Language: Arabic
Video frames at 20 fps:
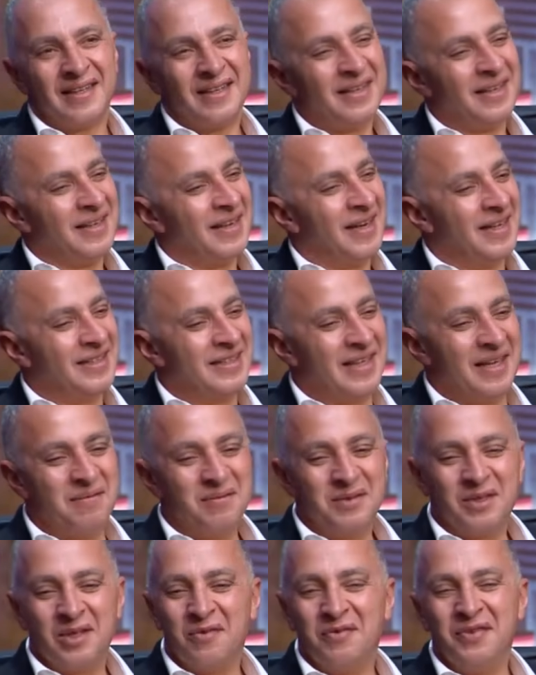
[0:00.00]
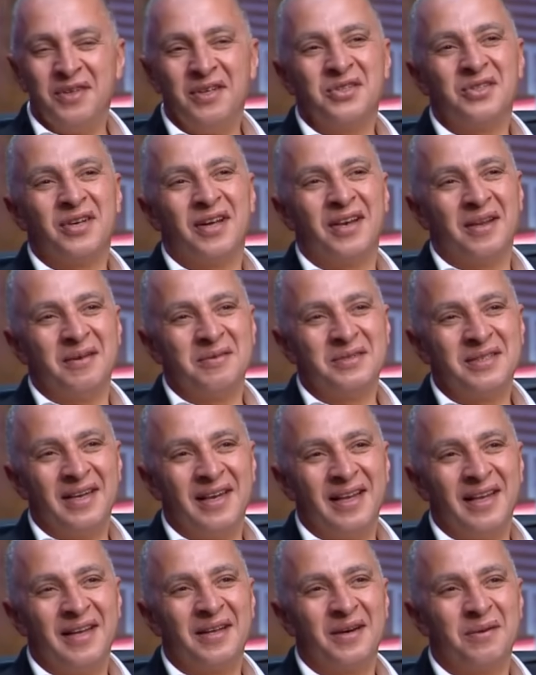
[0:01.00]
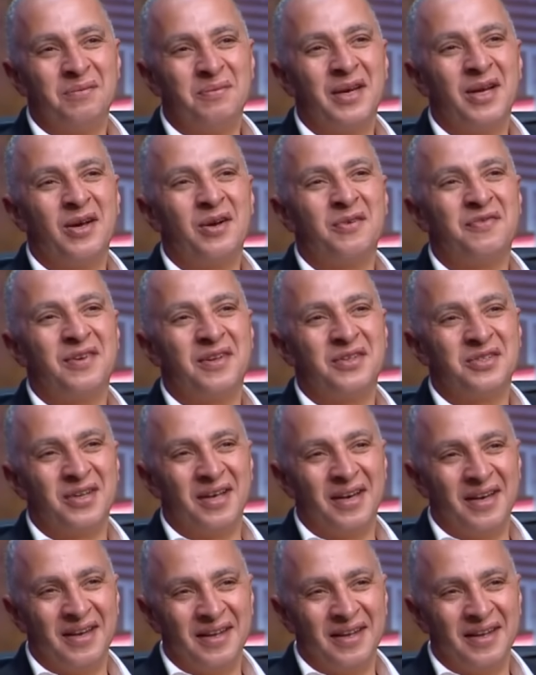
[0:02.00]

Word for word: بالتوفيق ان شاء الله باذن الله ربنا يوفق ان شاء الله